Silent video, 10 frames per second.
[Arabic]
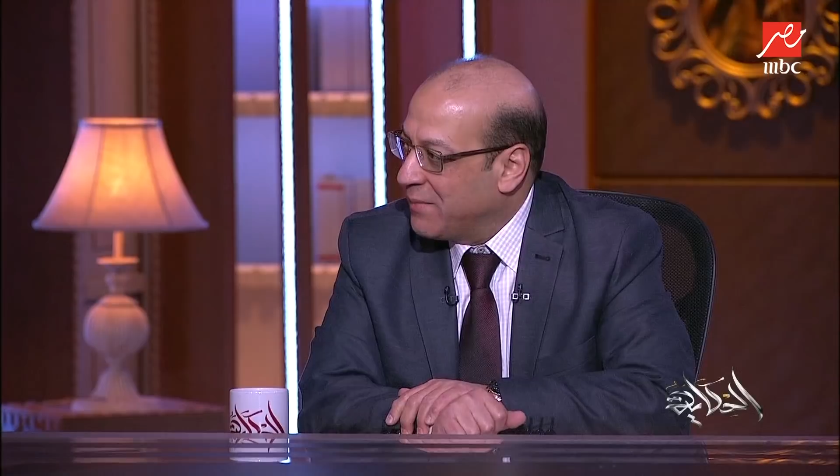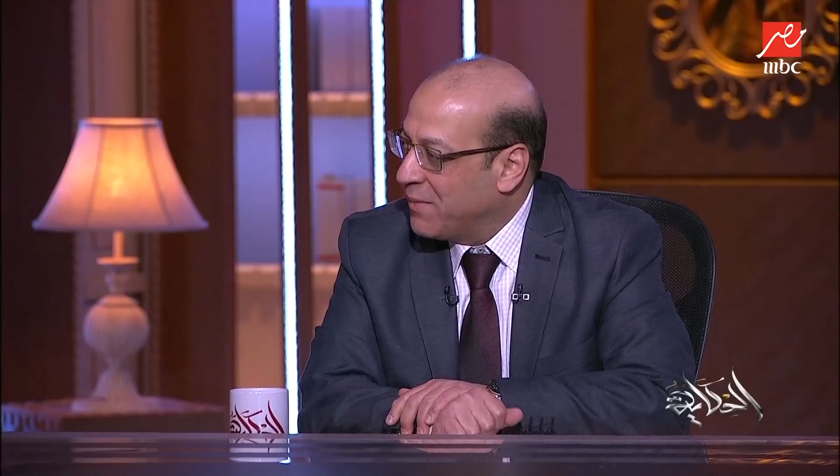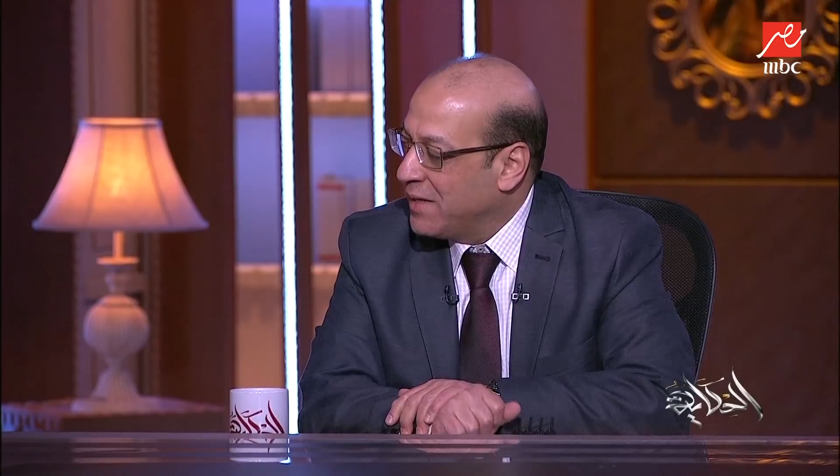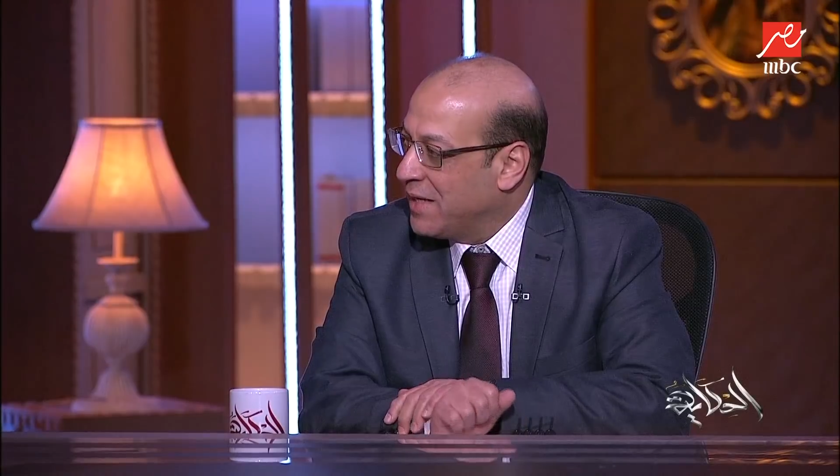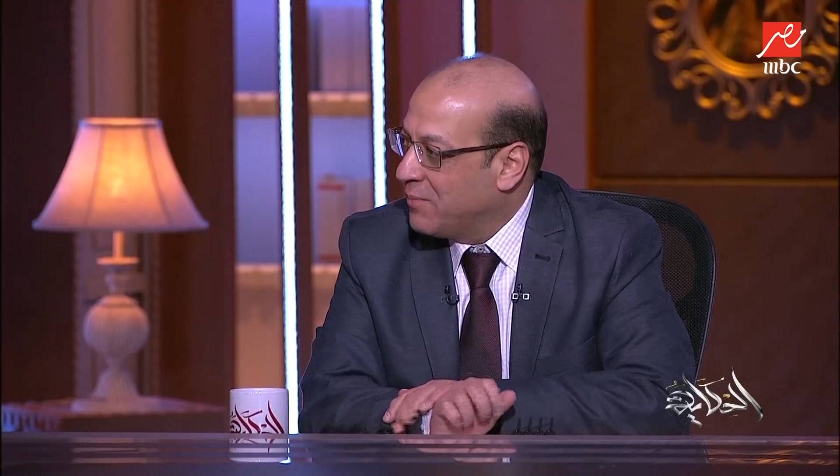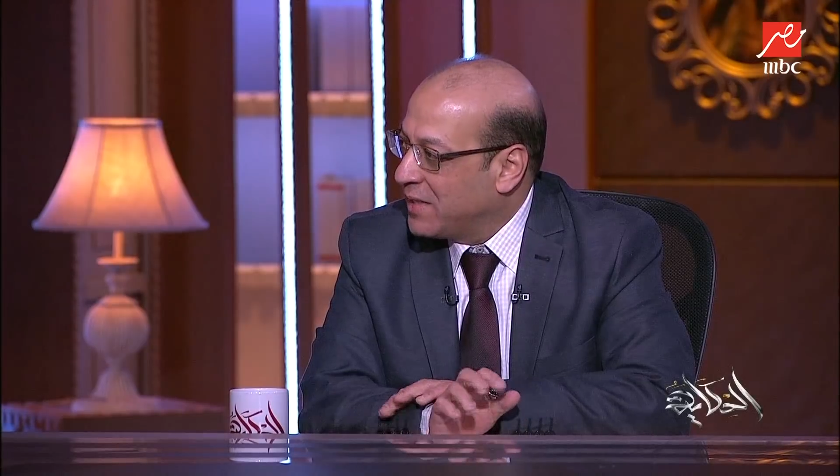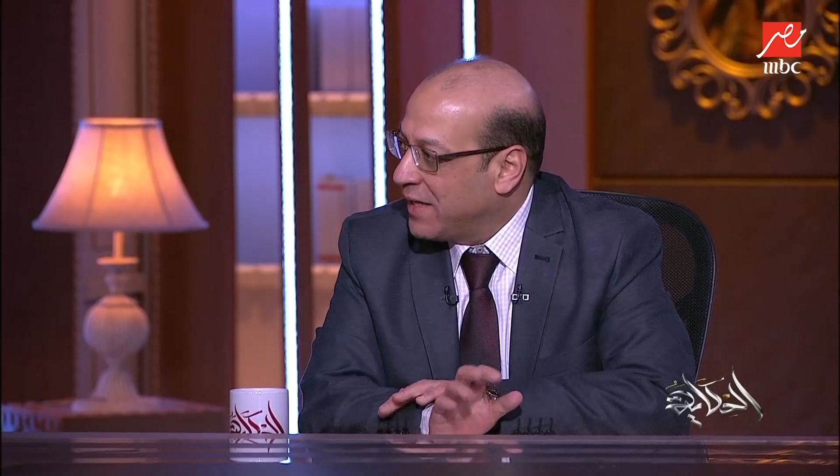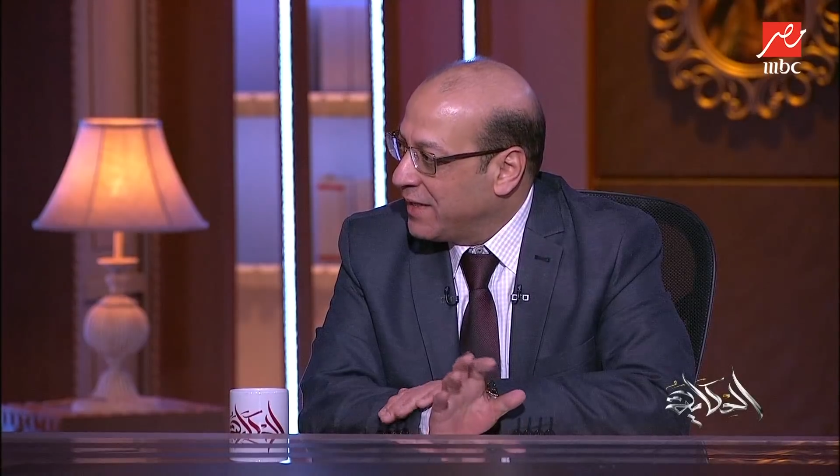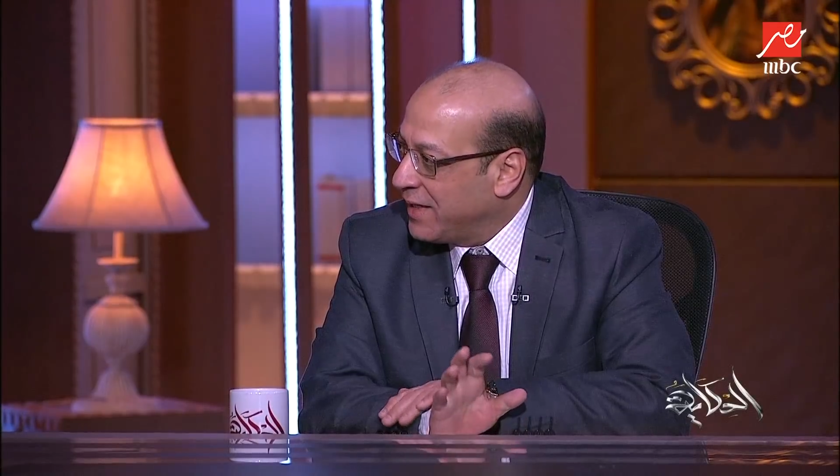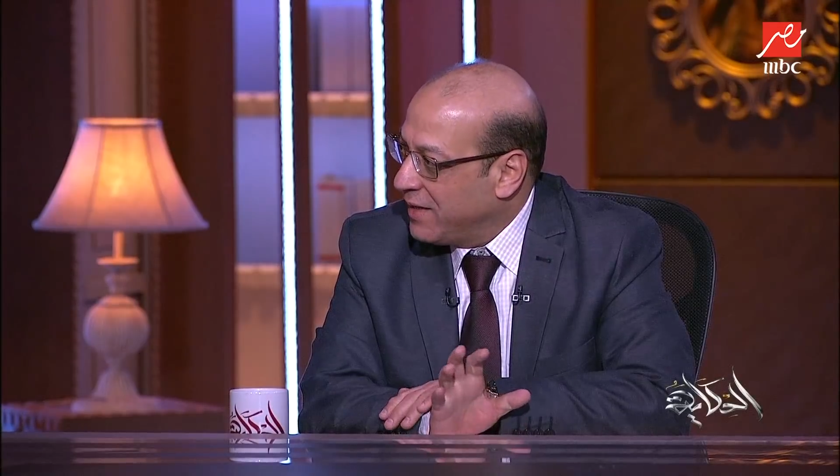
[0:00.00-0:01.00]
من
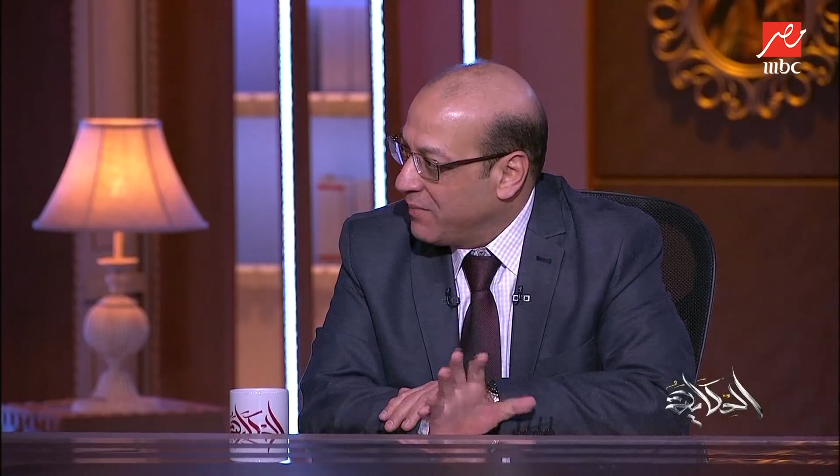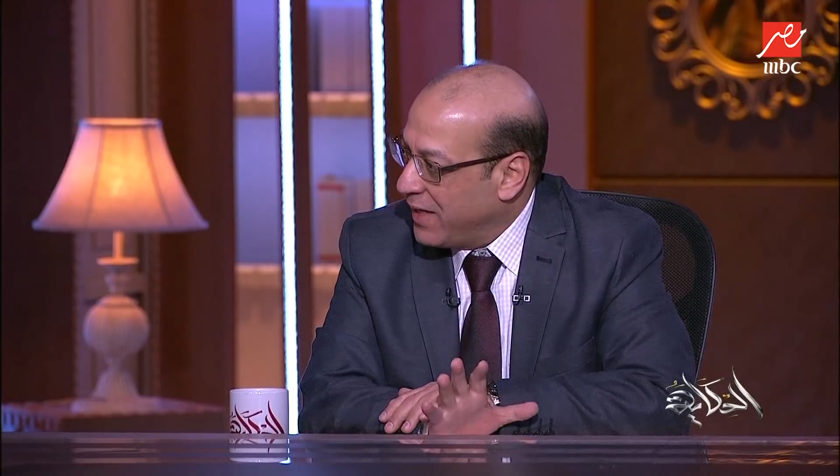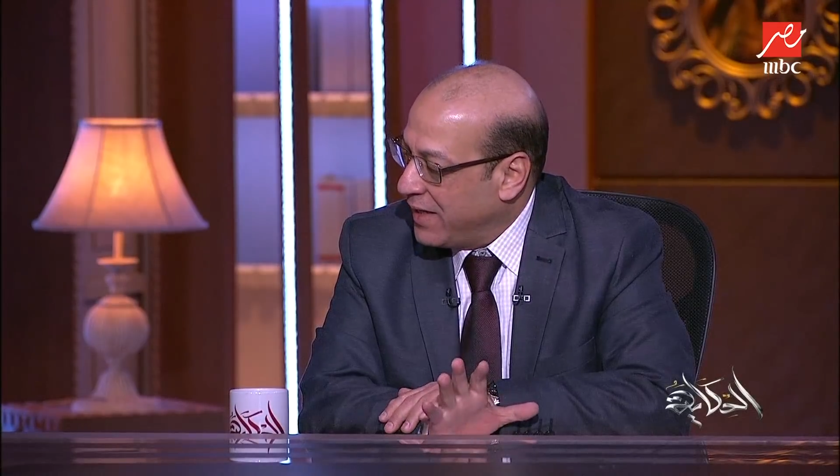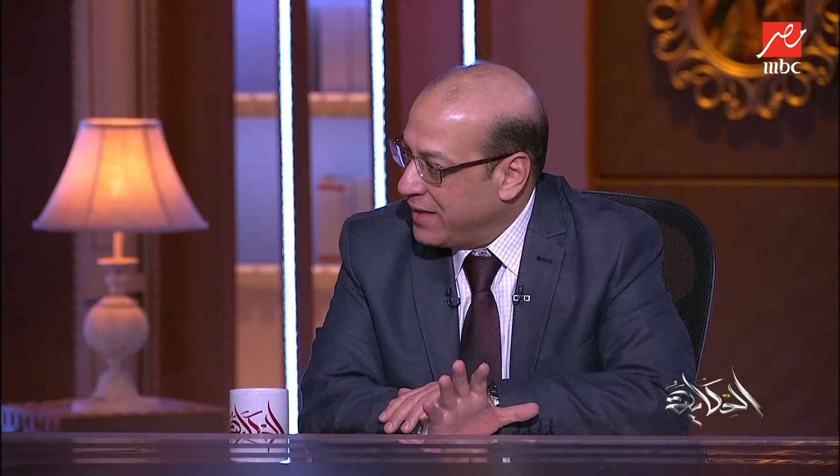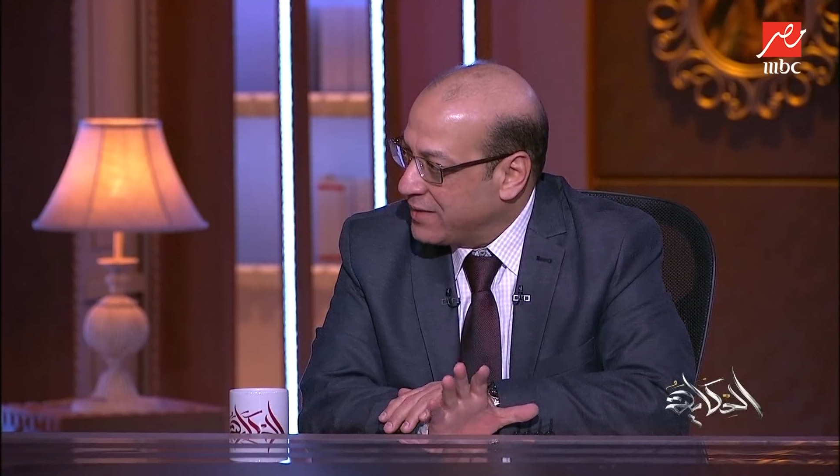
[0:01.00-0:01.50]
يمتلك المال